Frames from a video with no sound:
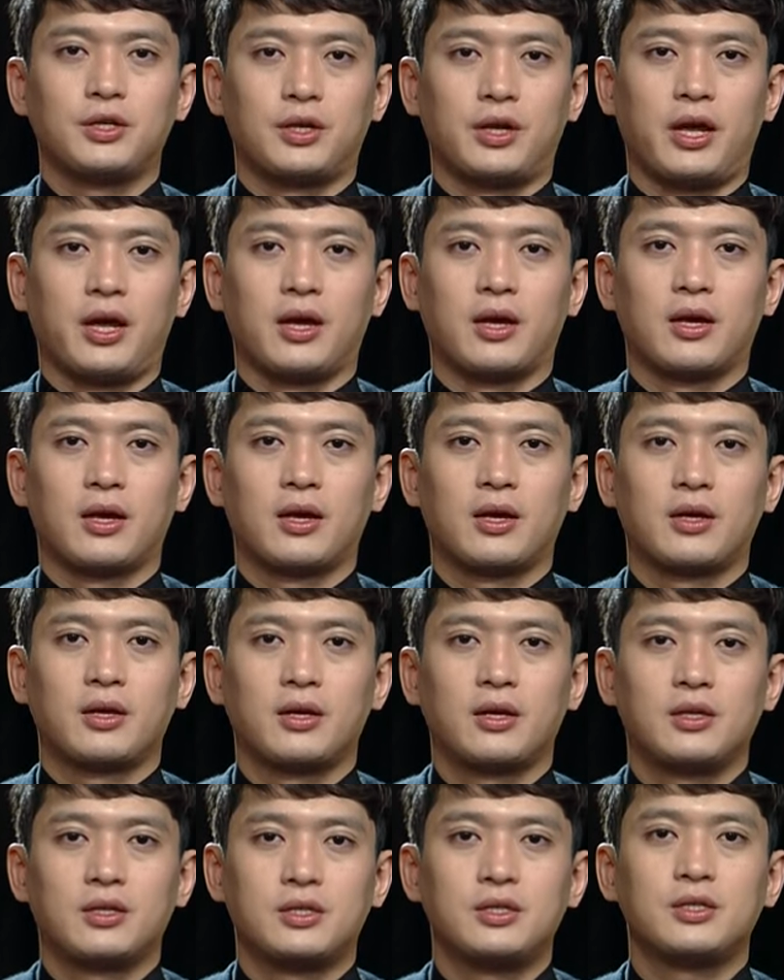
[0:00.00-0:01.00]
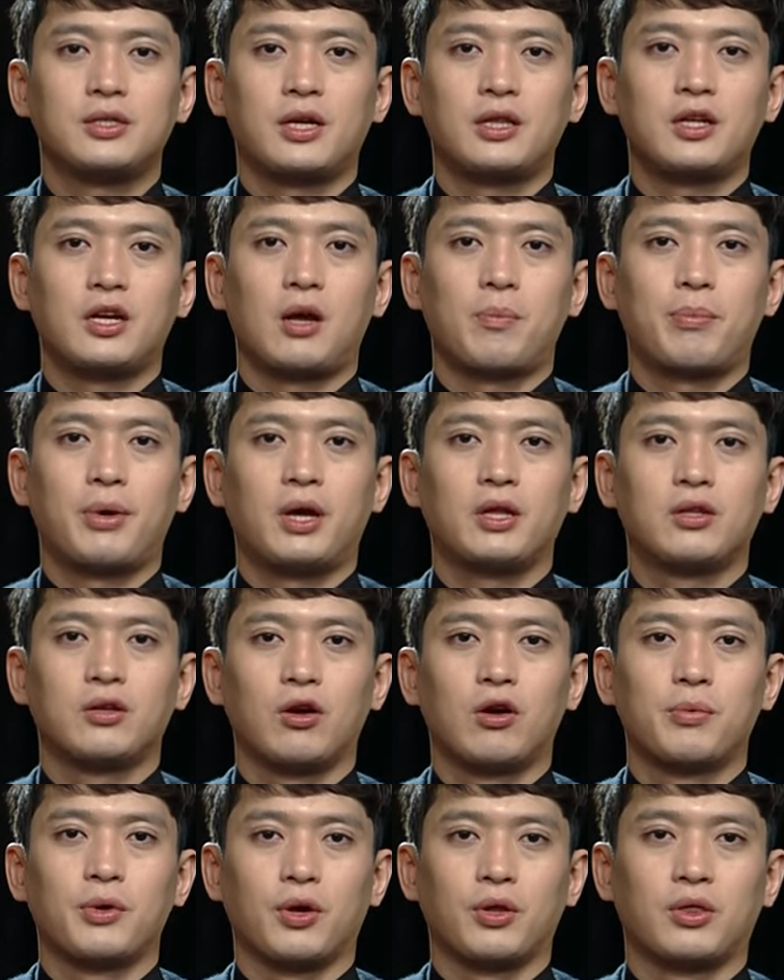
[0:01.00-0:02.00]
전에 신자들 앞에
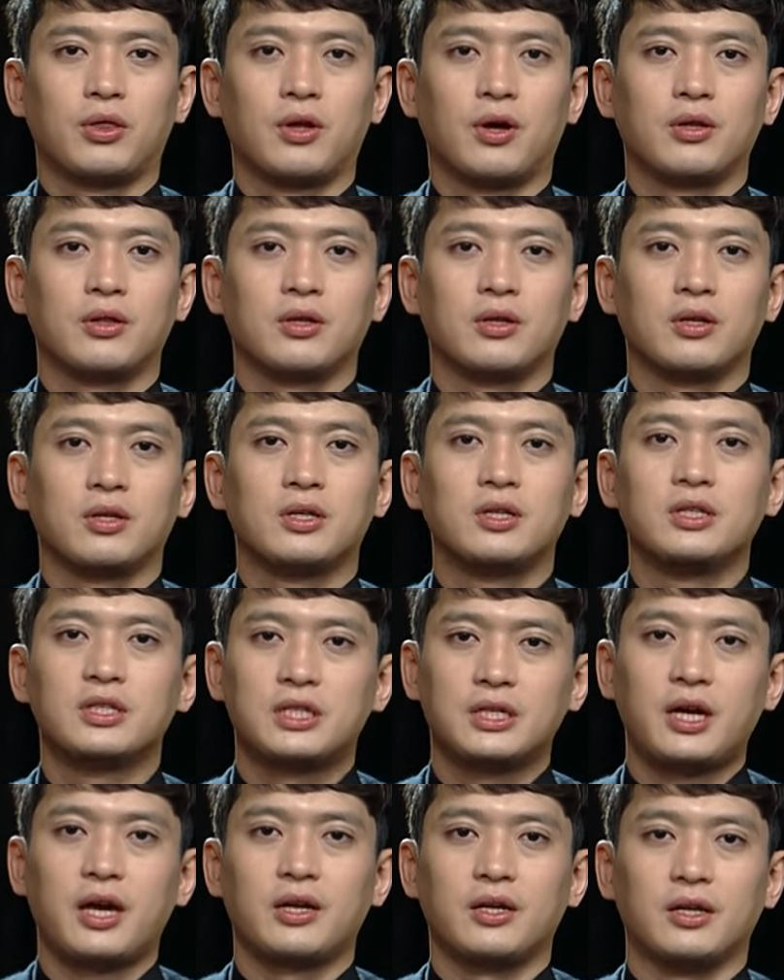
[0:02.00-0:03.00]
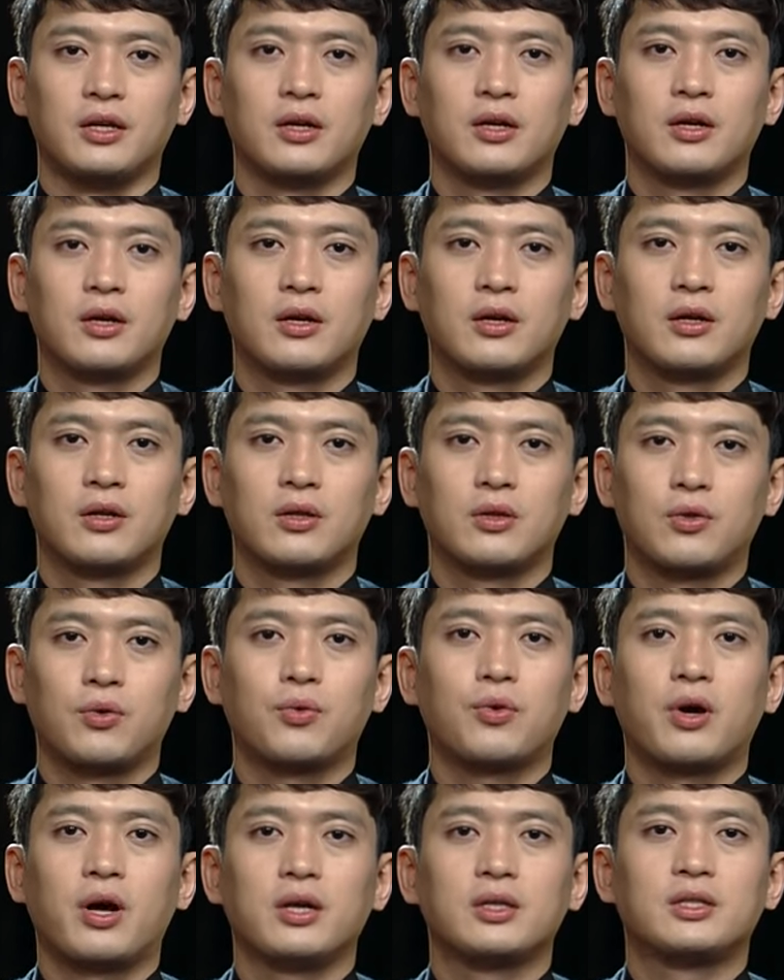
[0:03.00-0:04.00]
들어보였던 그 시계를
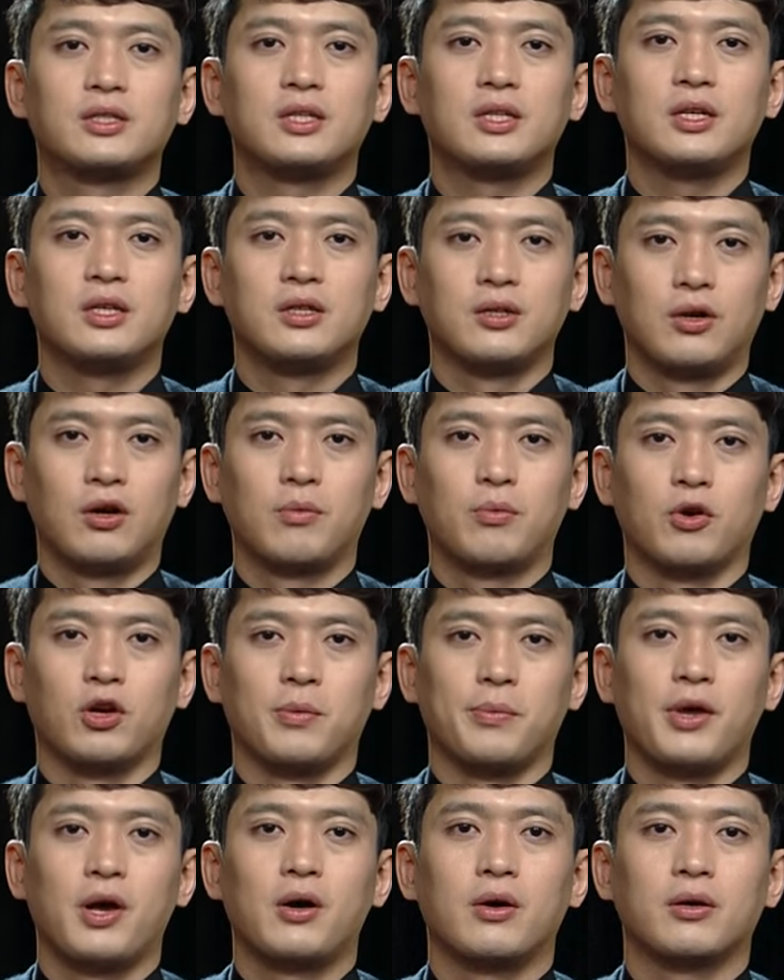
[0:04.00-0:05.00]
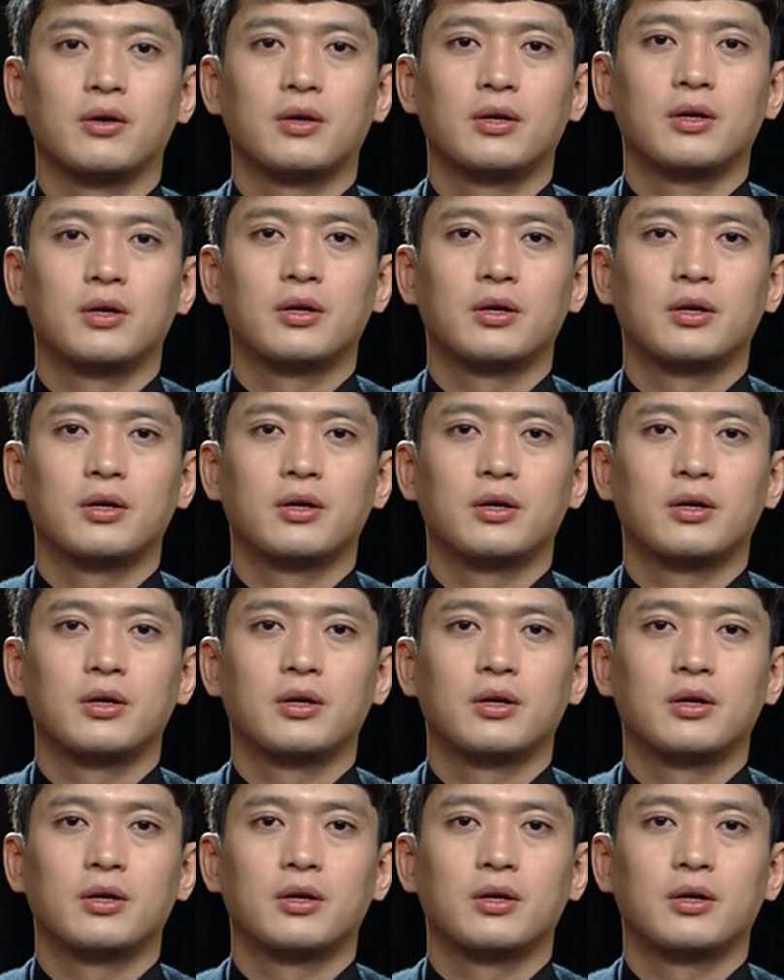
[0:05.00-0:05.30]
똑같이 들어보이며